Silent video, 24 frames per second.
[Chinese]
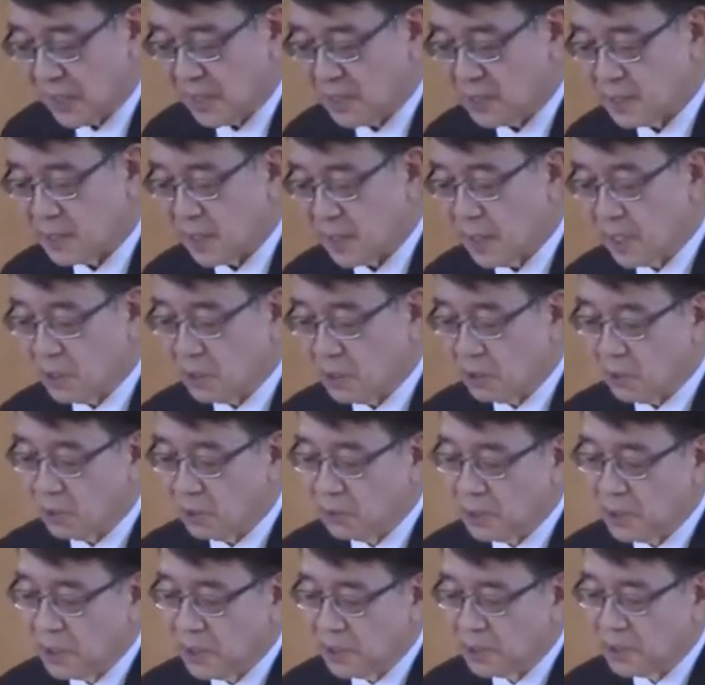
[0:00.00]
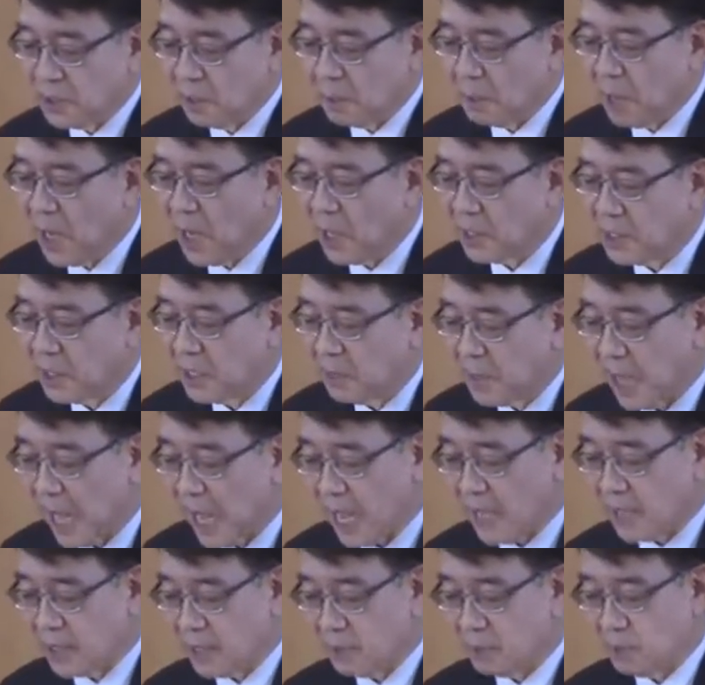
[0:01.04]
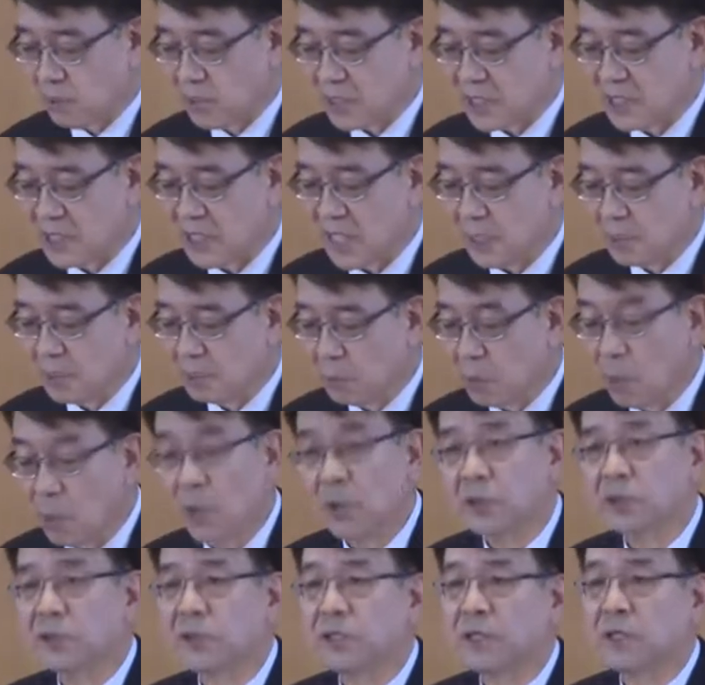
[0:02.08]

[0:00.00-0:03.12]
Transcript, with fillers: 身体的不朽。啊，W